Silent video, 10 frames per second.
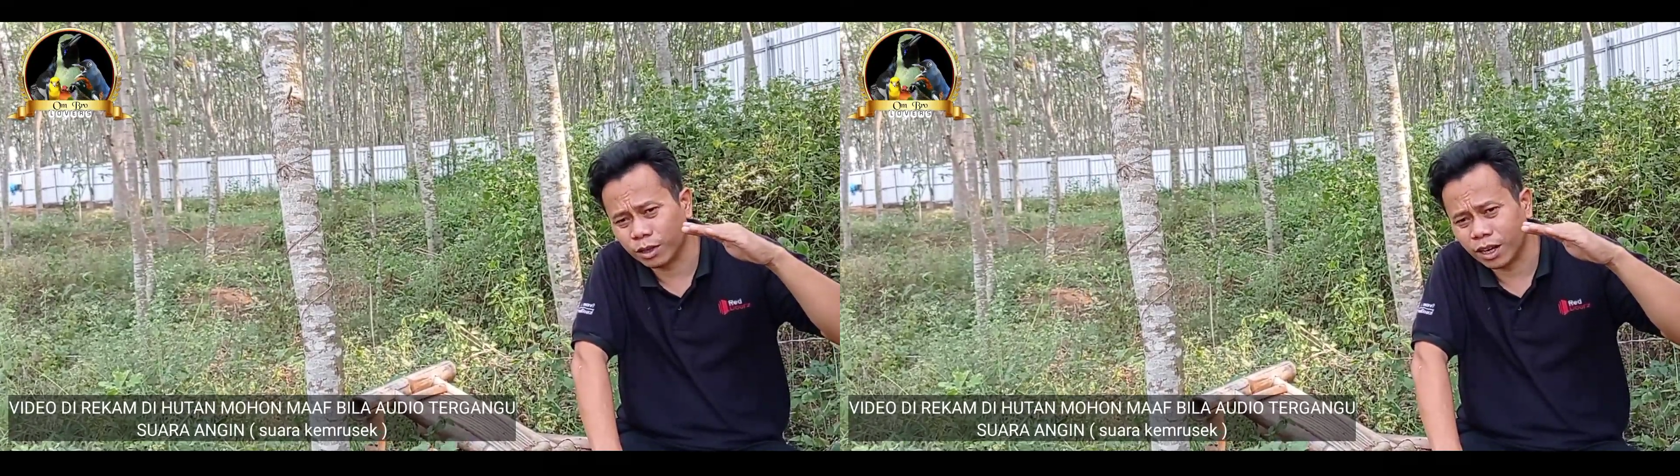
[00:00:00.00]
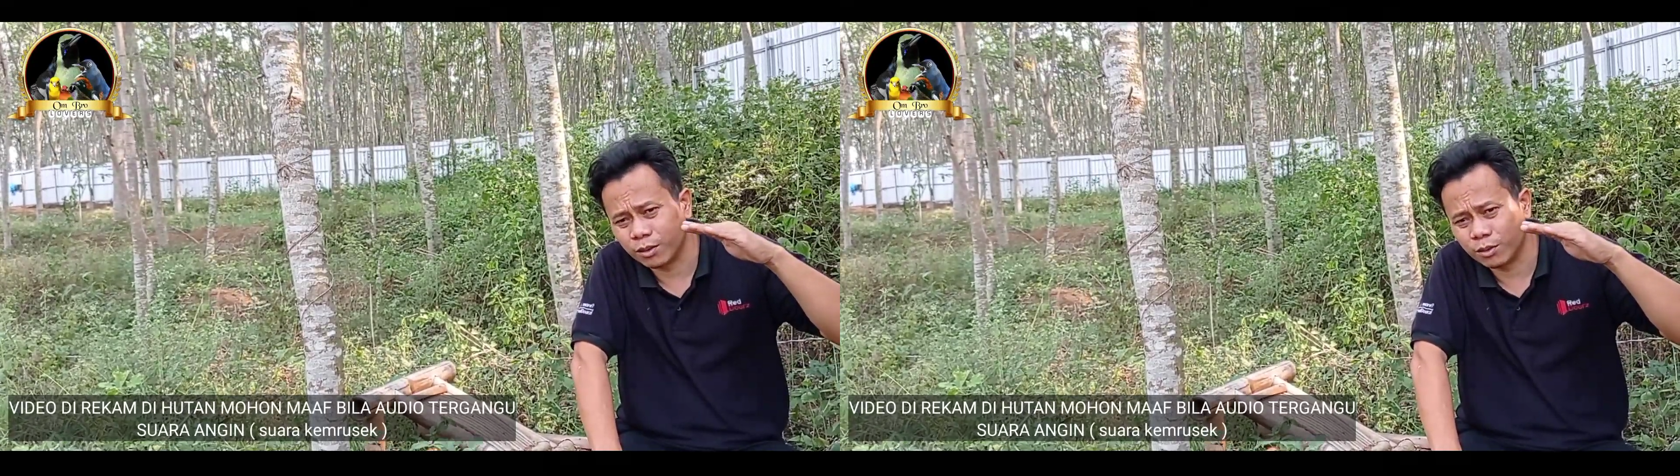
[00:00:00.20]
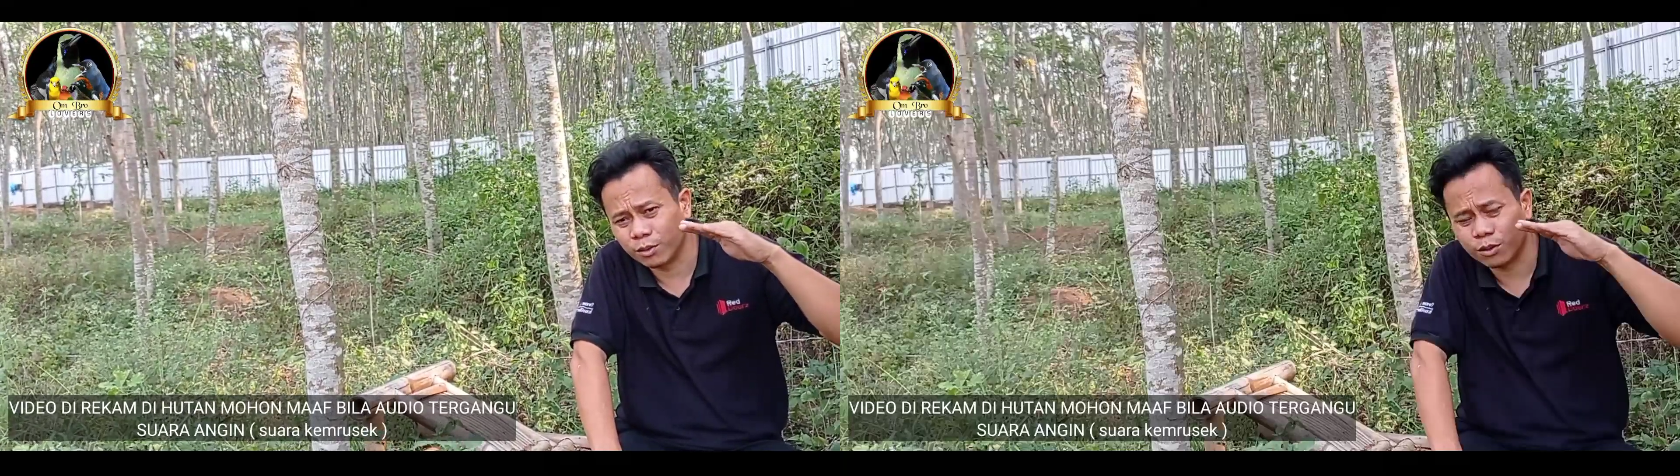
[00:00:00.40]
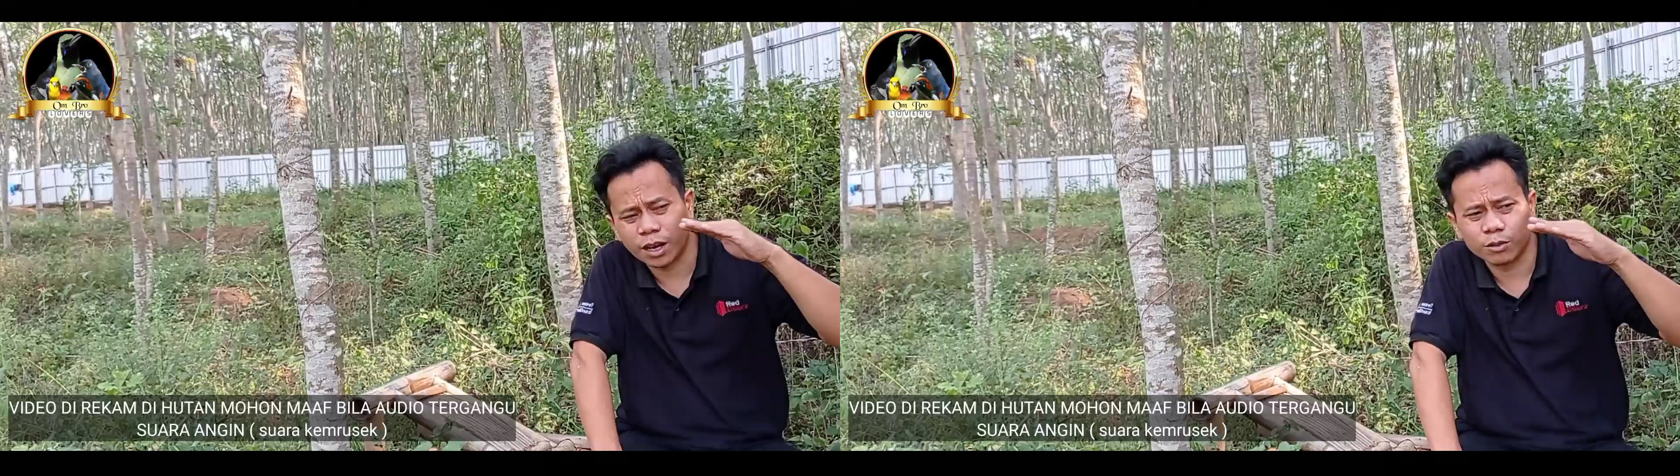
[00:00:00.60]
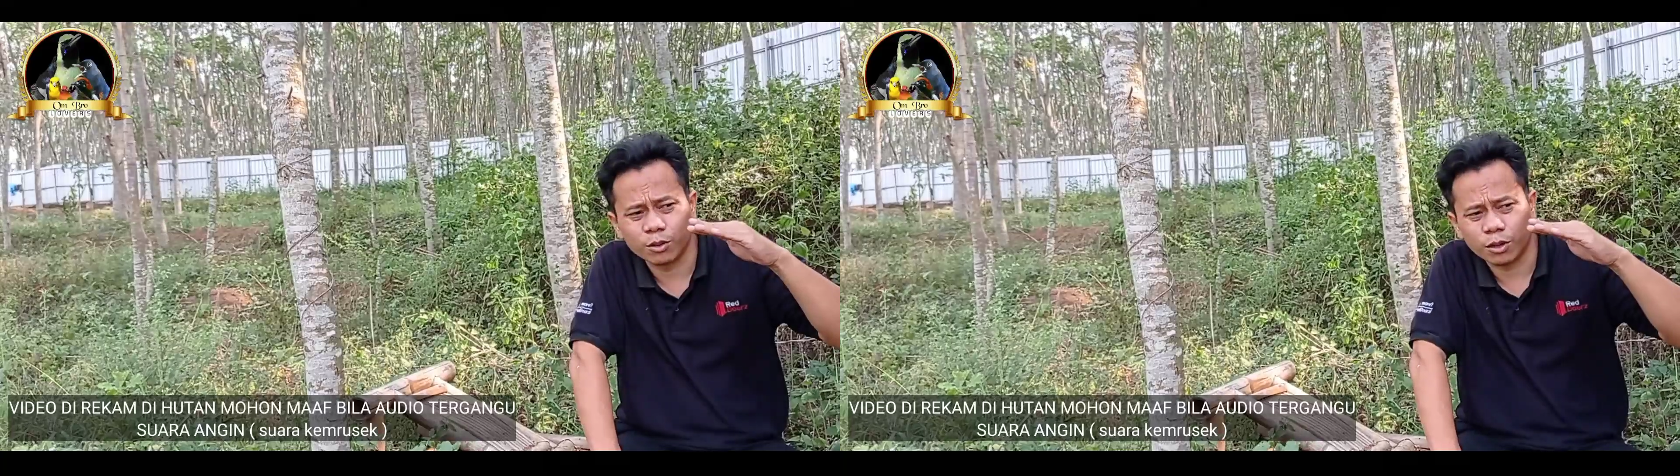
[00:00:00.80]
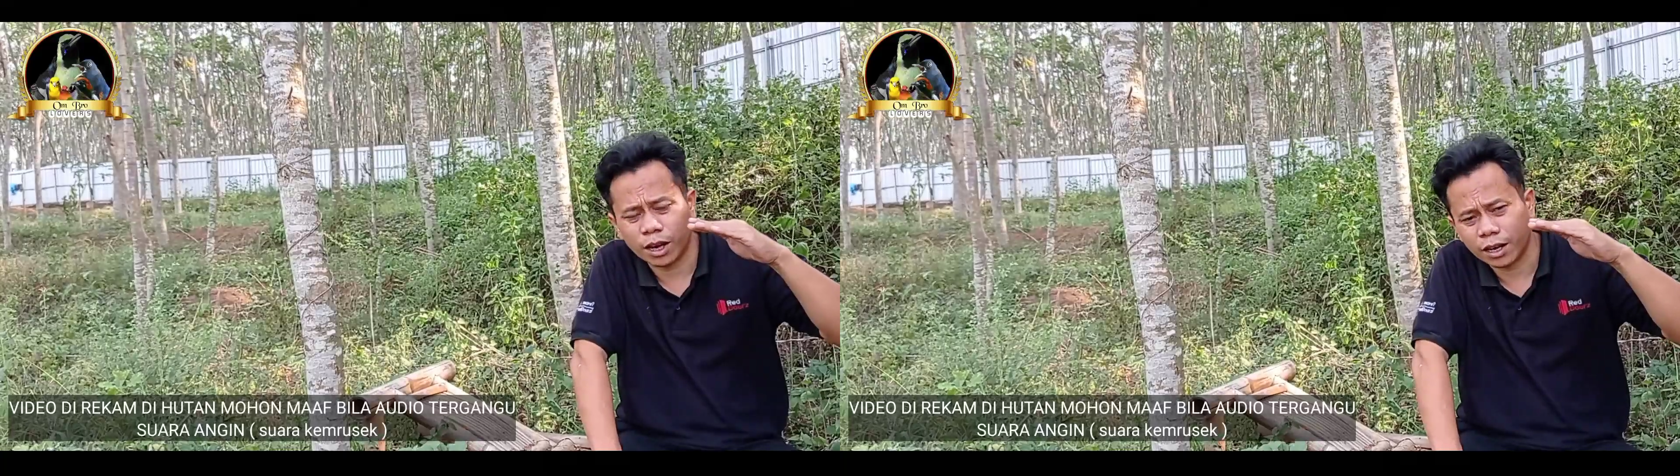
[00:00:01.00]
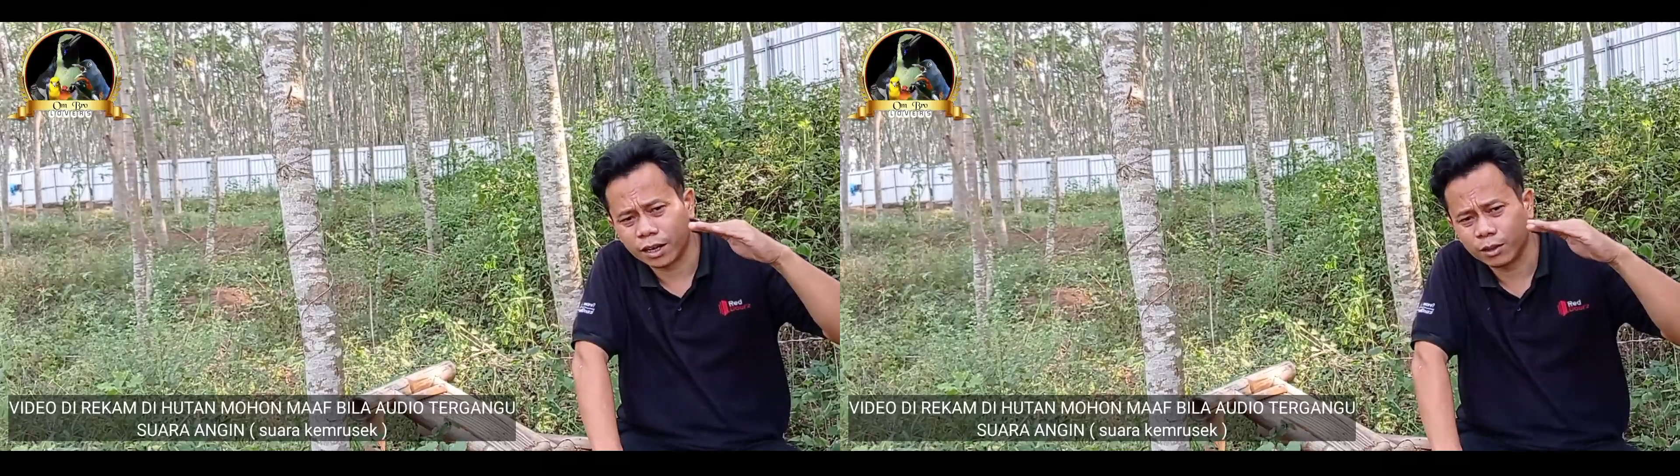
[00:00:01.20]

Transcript: kalau lagu lokal kan